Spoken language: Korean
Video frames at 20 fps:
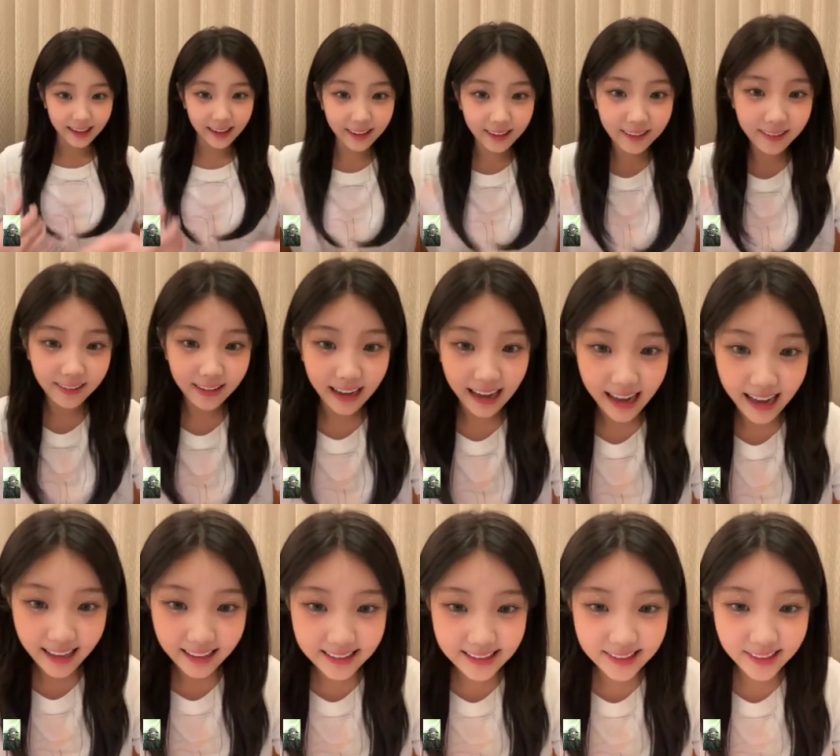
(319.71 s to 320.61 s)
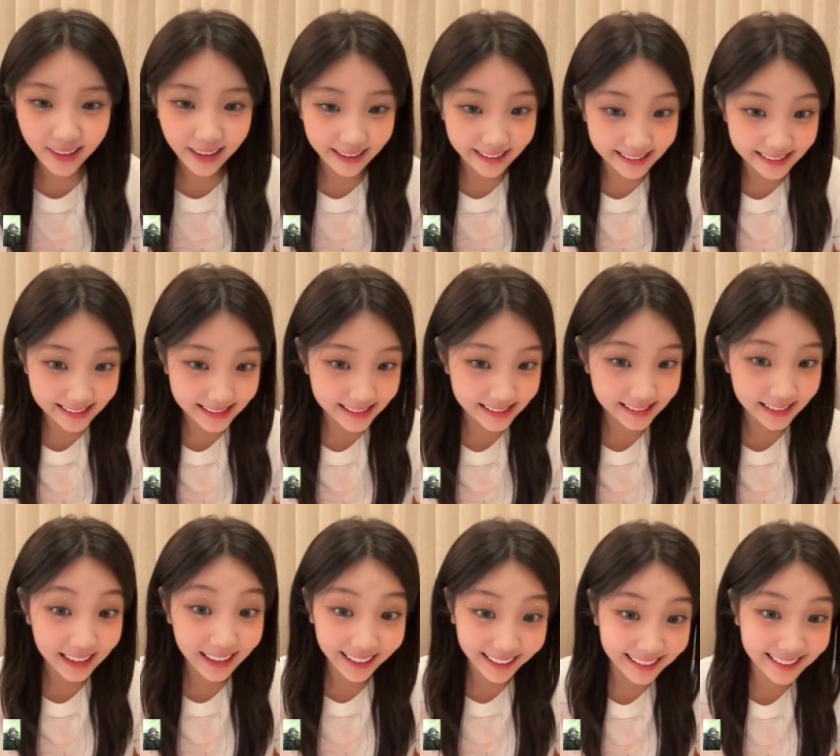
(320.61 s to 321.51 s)
어? 아 그거 알지?
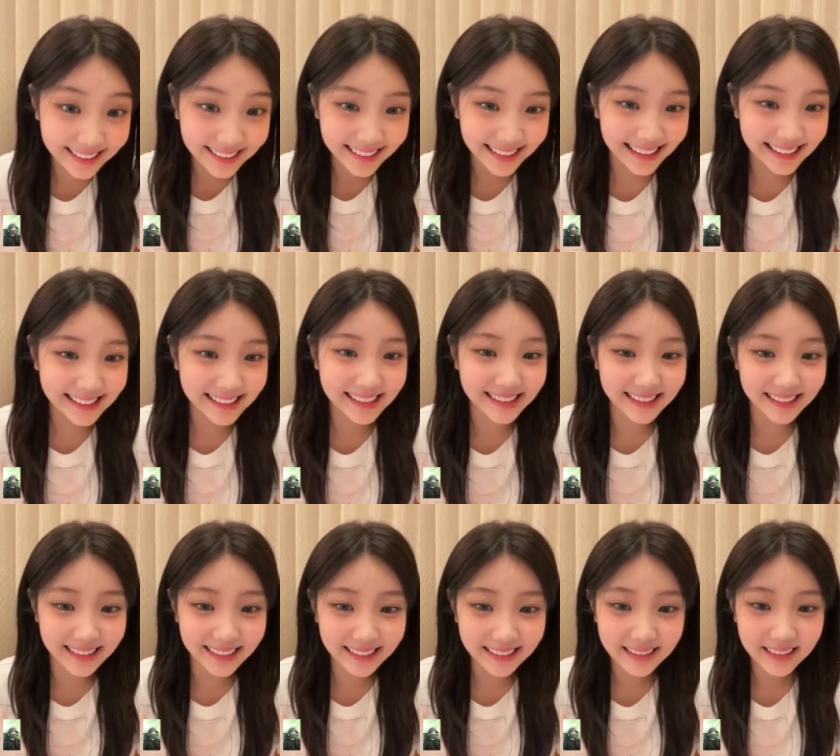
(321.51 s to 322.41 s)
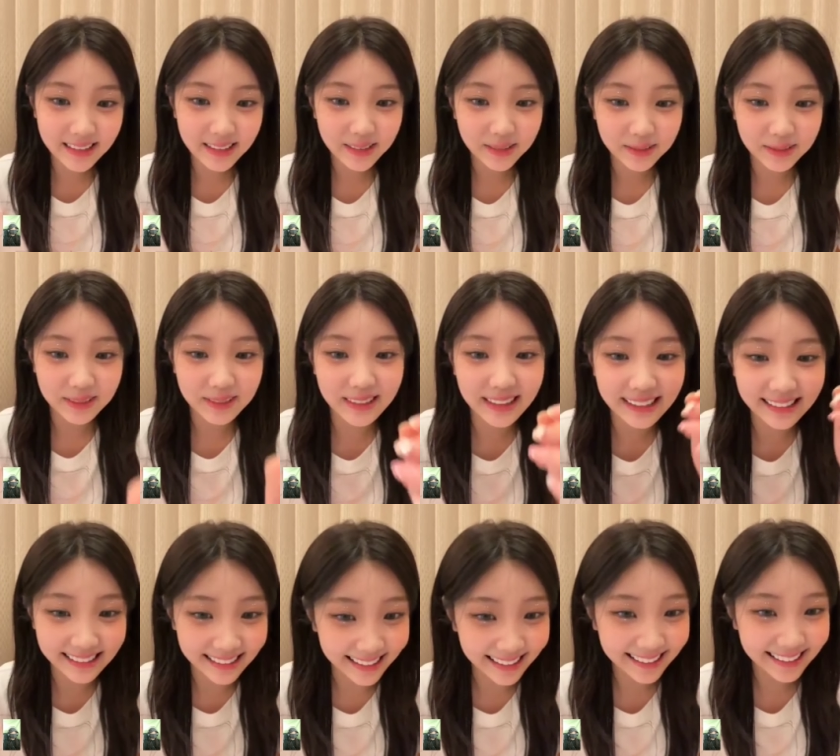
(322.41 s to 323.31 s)
아 알고 계셨어요?
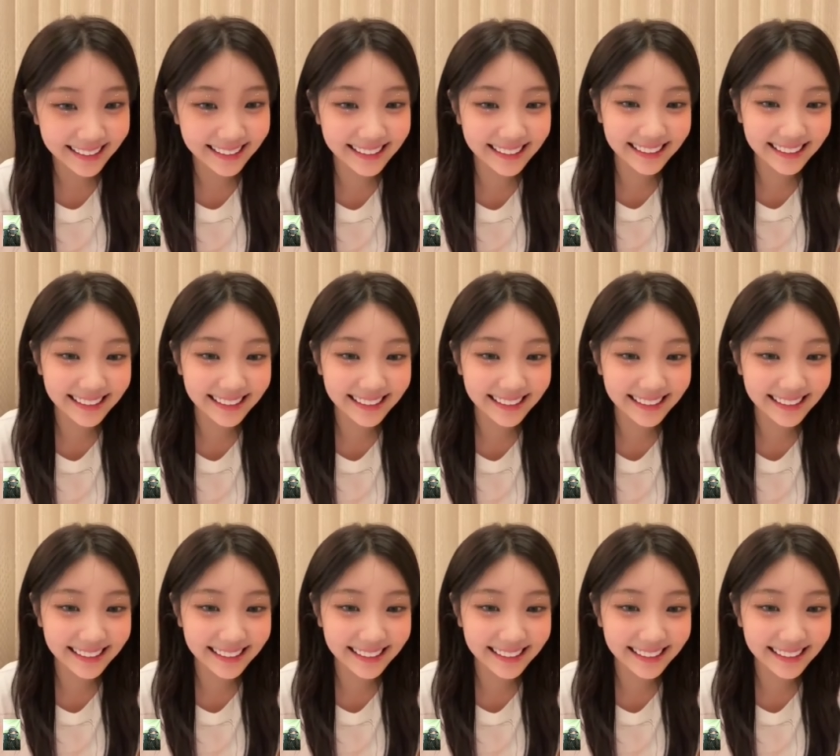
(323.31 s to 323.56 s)
몰랐네.